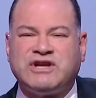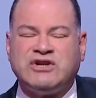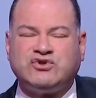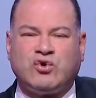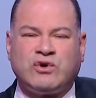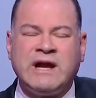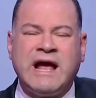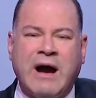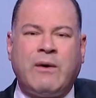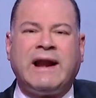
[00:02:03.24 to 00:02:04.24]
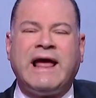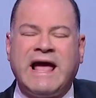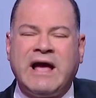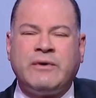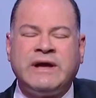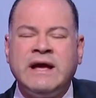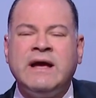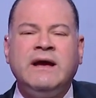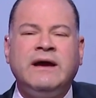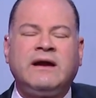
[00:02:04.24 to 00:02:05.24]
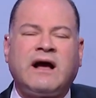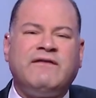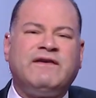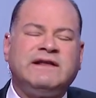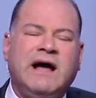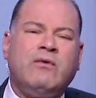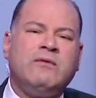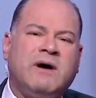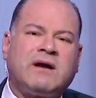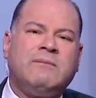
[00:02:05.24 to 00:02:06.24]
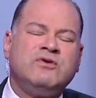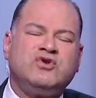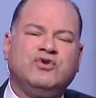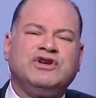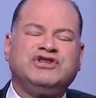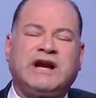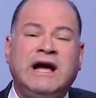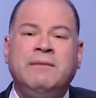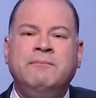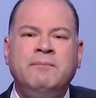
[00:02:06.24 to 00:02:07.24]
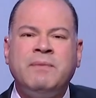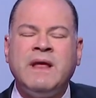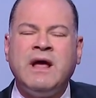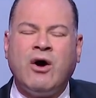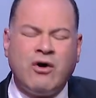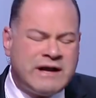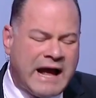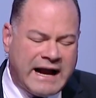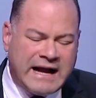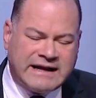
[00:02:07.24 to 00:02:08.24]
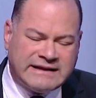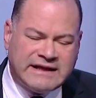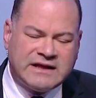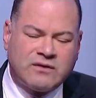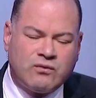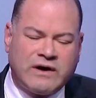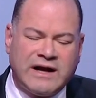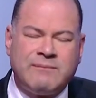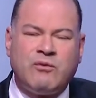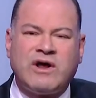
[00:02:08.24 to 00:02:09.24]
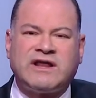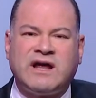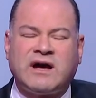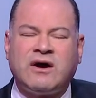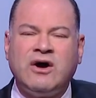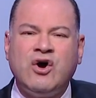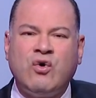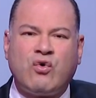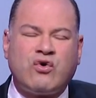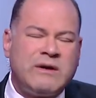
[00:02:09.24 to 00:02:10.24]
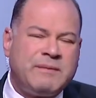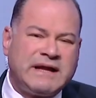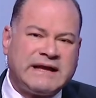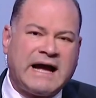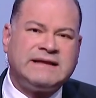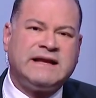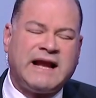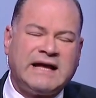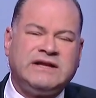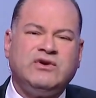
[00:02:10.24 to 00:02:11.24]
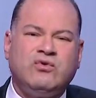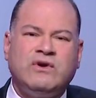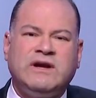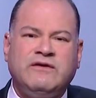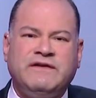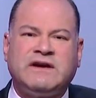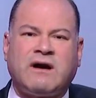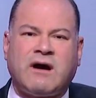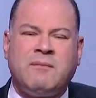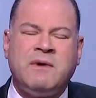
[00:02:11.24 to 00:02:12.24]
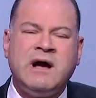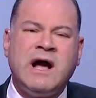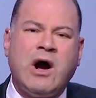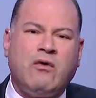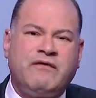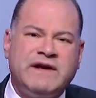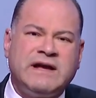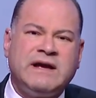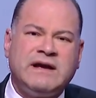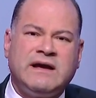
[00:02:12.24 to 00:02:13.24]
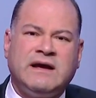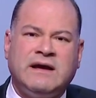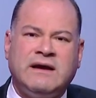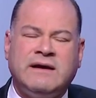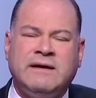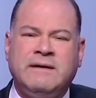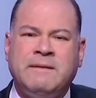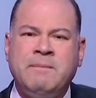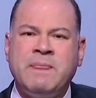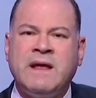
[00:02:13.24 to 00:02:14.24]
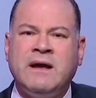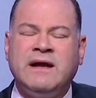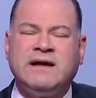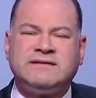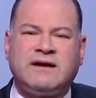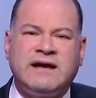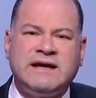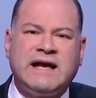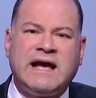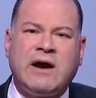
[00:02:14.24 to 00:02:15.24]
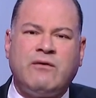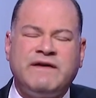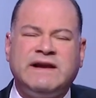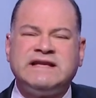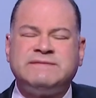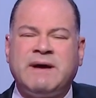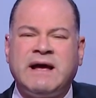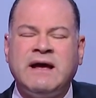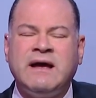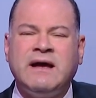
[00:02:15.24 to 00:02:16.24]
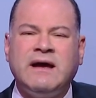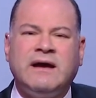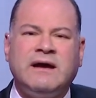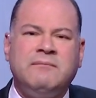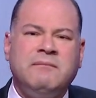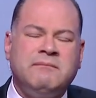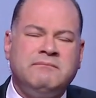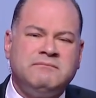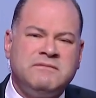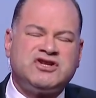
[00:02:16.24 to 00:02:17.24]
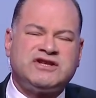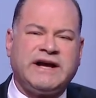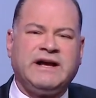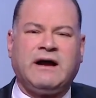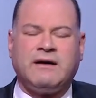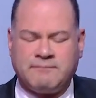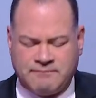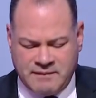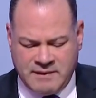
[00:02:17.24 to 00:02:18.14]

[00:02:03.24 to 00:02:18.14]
مش لاقيين شغل او على القهاوي انخفض لاول مره منذ 11 عام قلنا حاجات كتير وكلام موثق وكنا بنتحدى ان حد يقول ان في رقم او في آه، احصائيه او في نسبه مش صحيحه